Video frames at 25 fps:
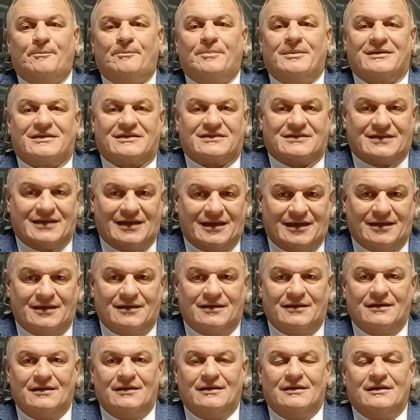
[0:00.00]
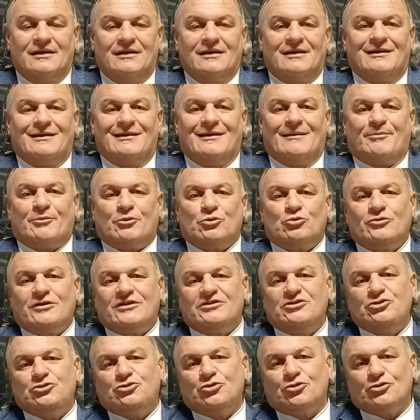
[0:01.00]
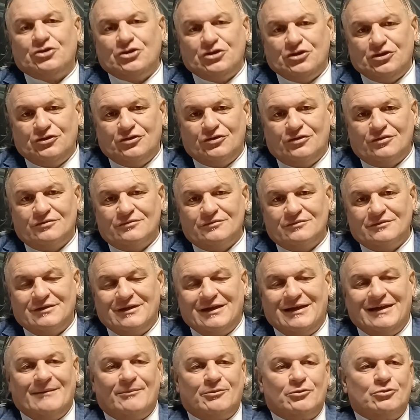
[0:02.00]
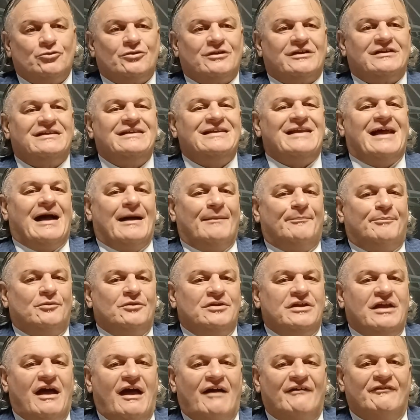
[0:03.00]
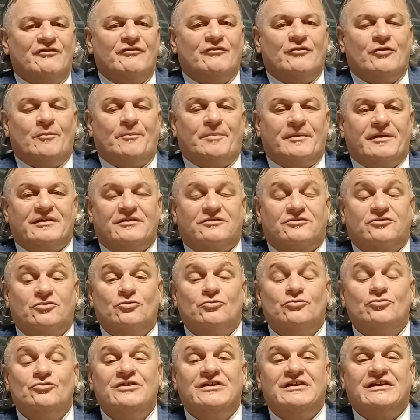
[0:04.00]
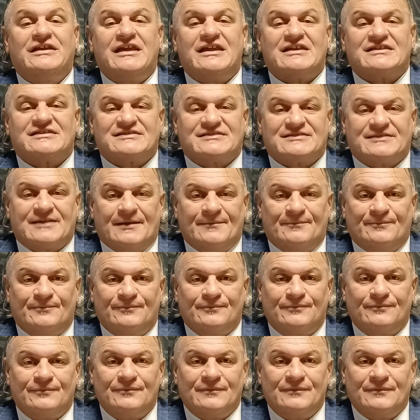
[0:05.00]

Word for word: perché la Procura di Torino e la Procura di Napoli avevano aperto un'inchiesta.